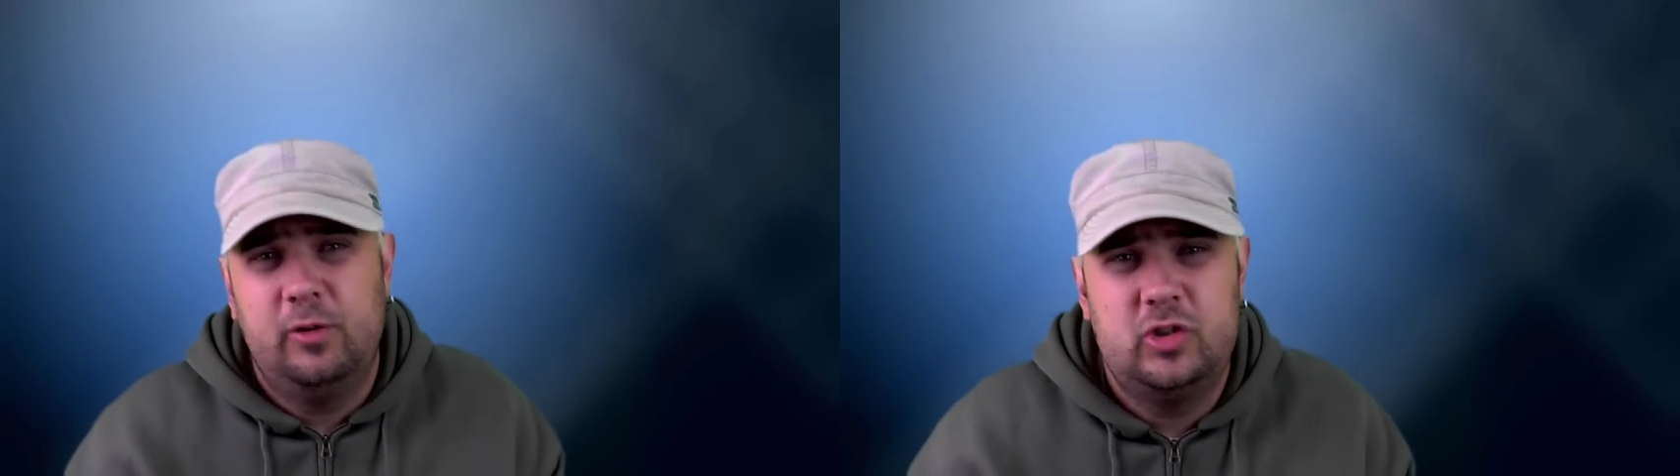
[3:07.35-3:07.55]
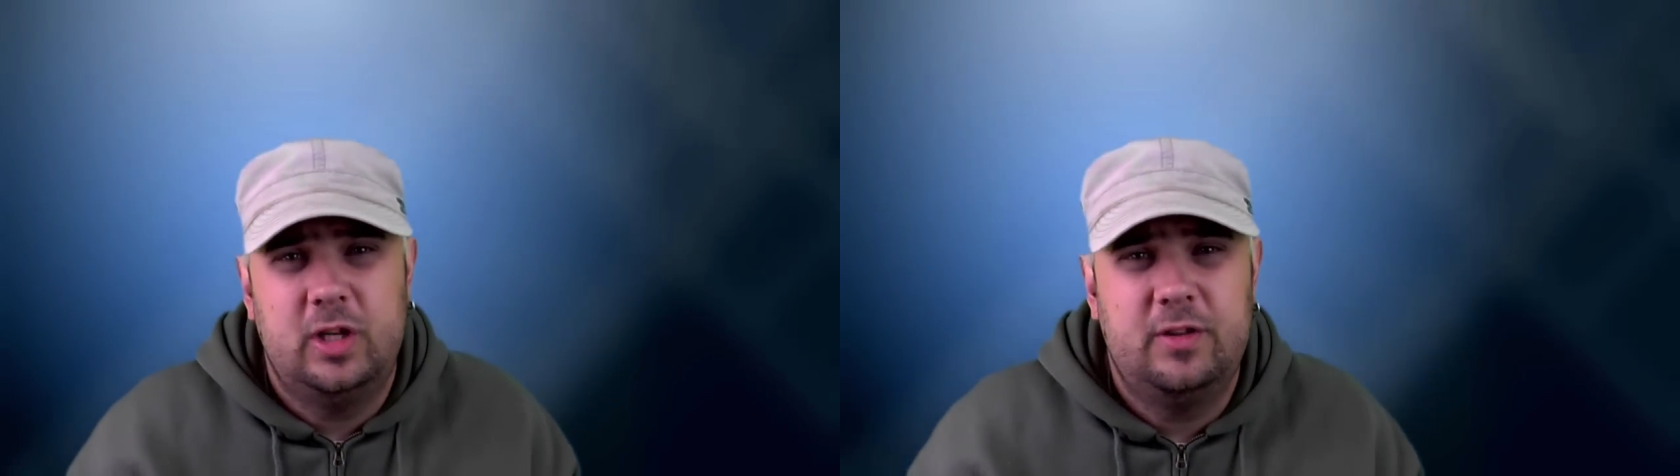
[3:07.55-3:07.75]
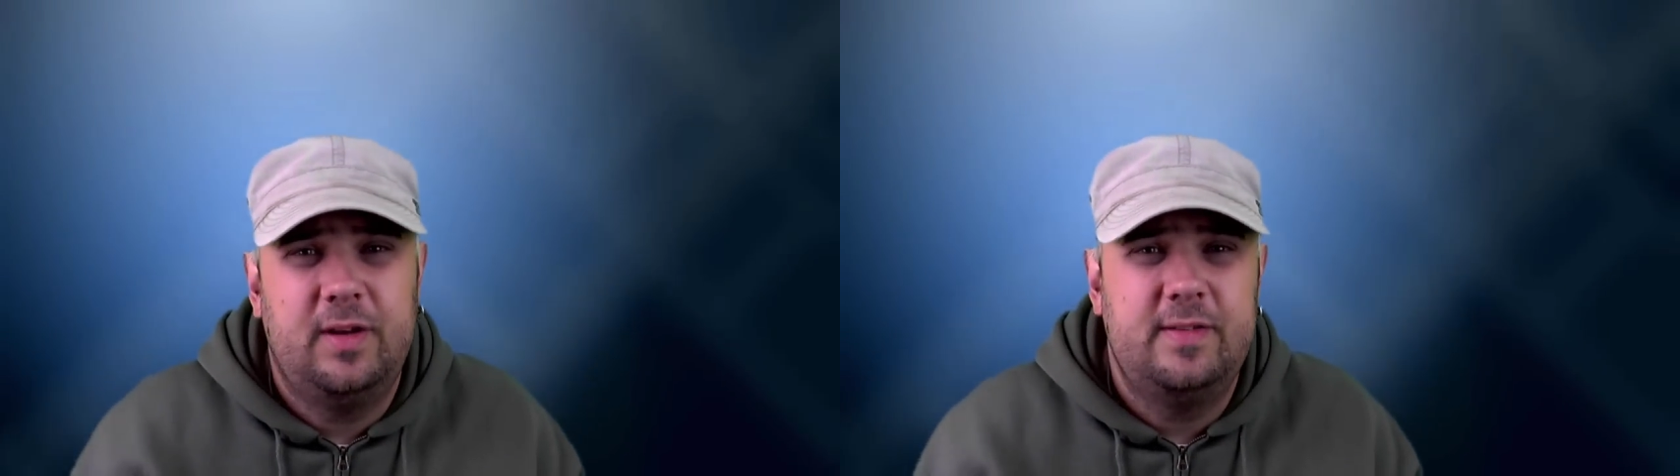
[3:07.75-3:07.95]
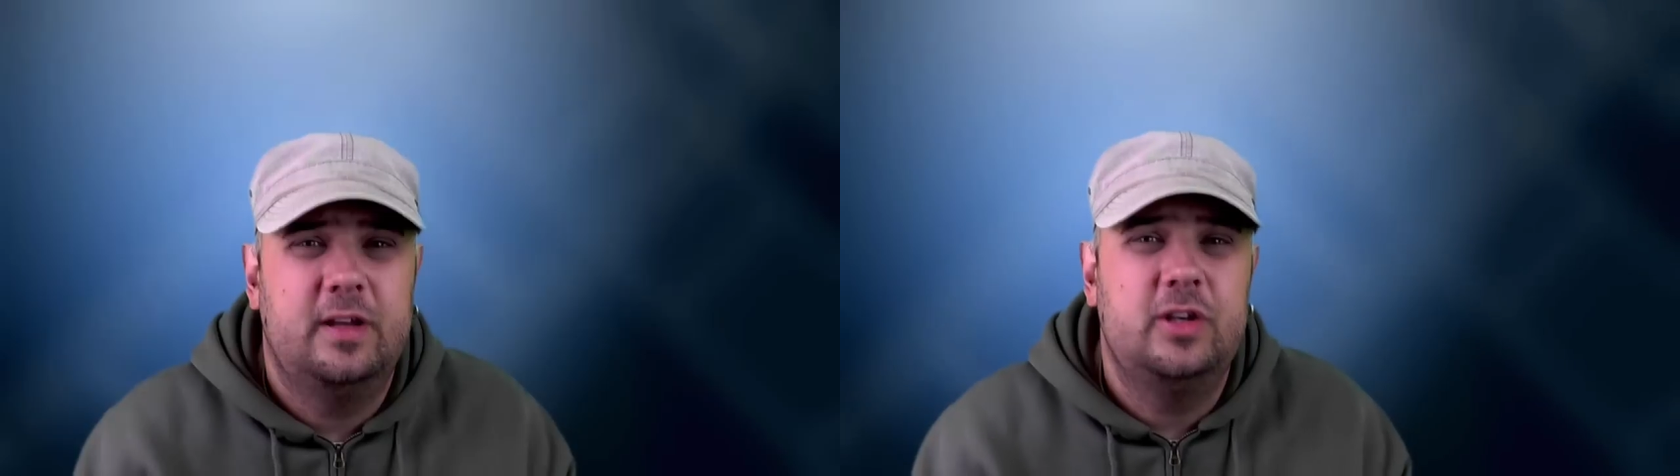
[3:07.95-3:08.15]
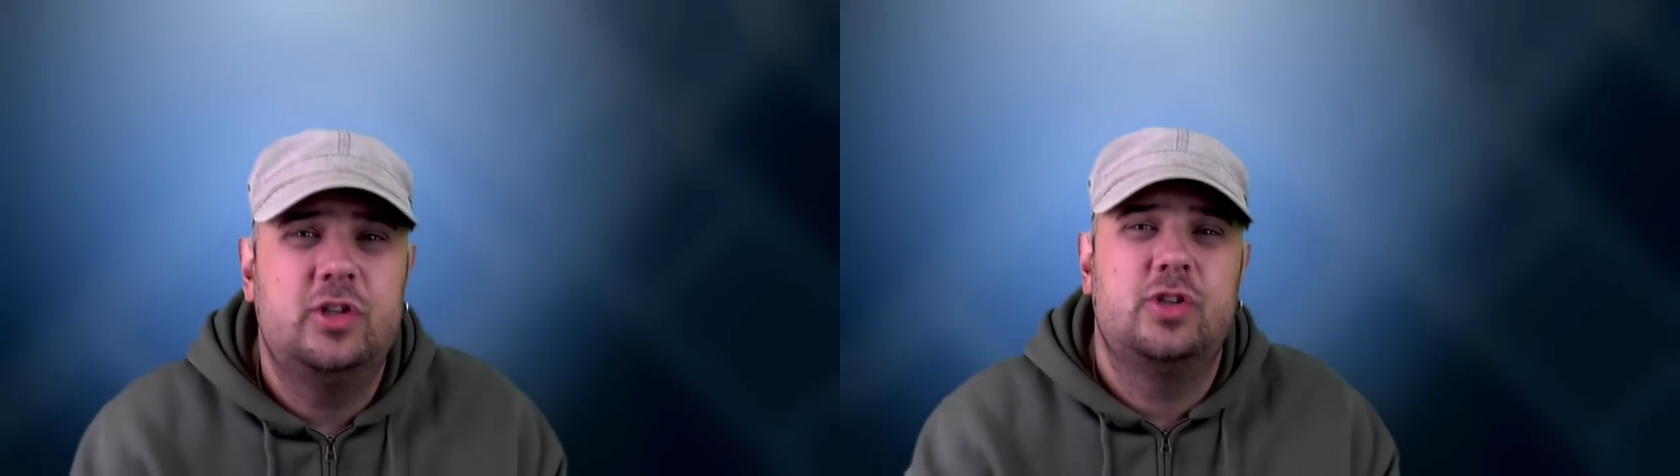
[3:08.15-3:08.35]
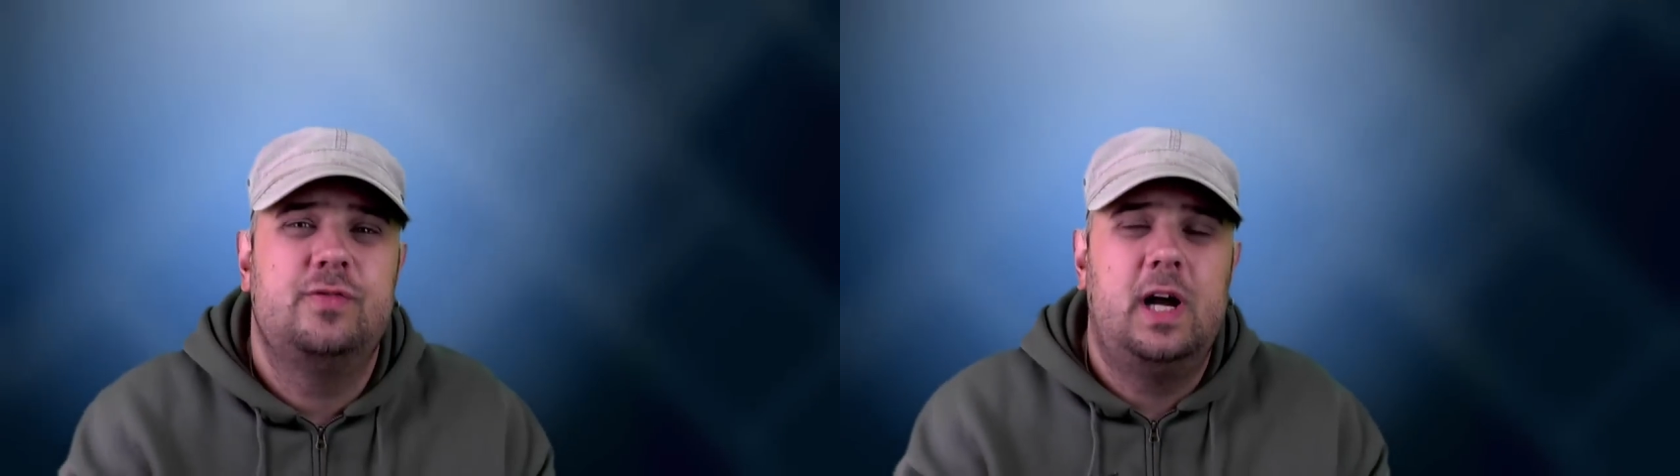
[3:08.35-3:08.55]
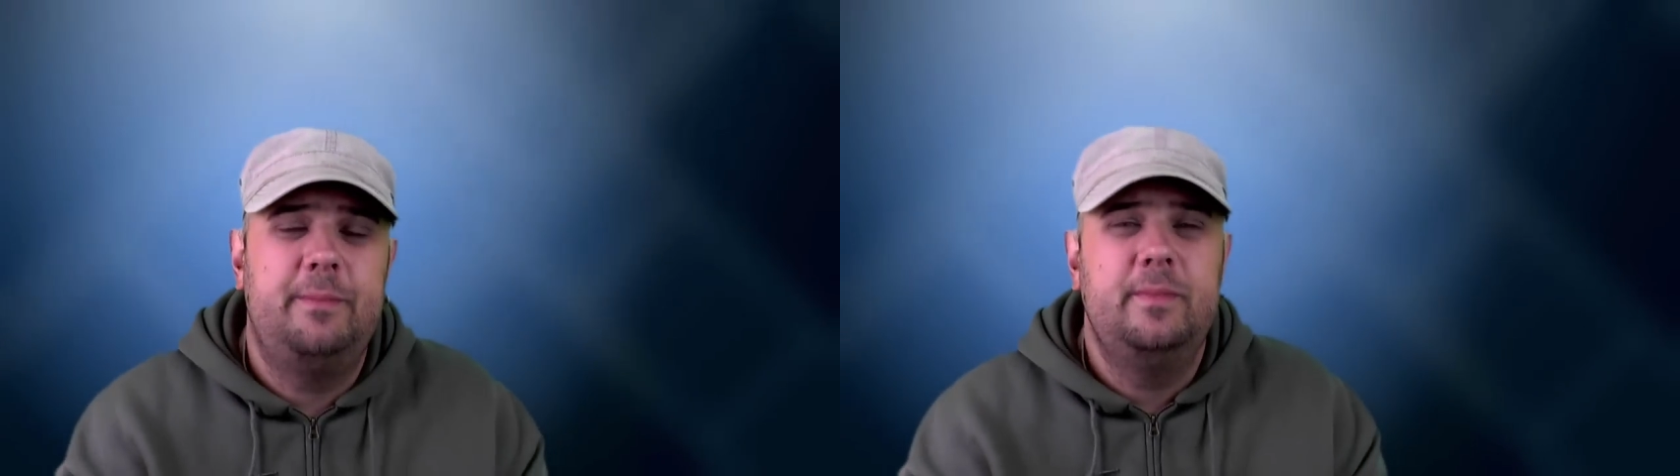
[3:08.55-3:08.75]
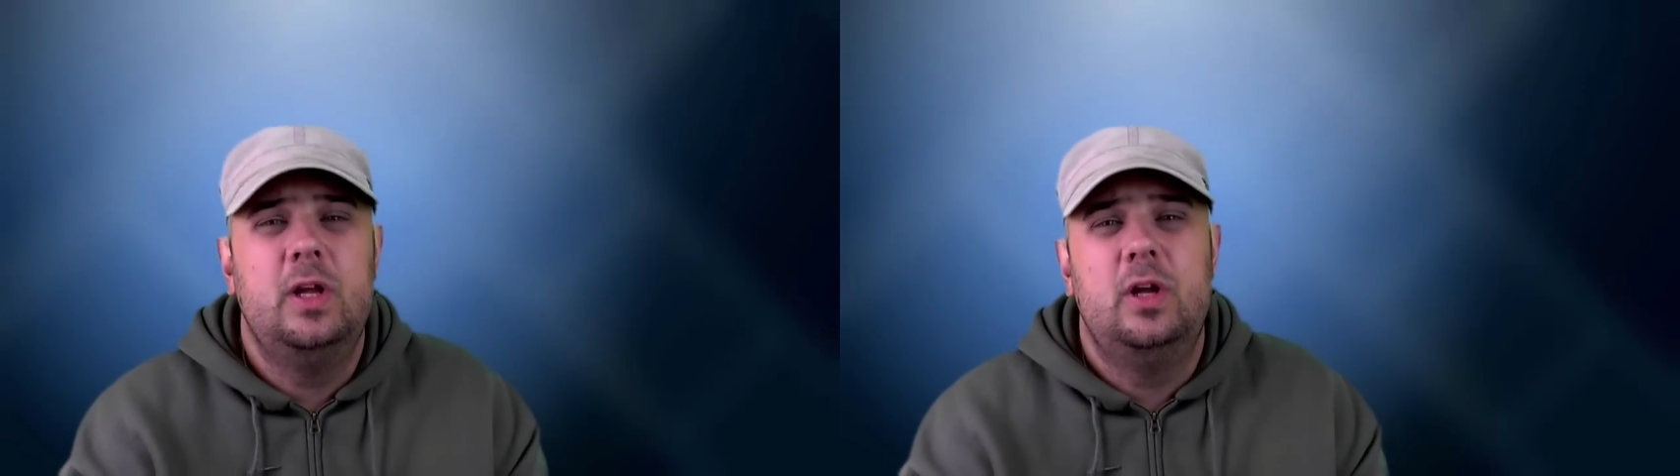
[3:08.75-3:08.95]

Deutschlands war es ja richtig warm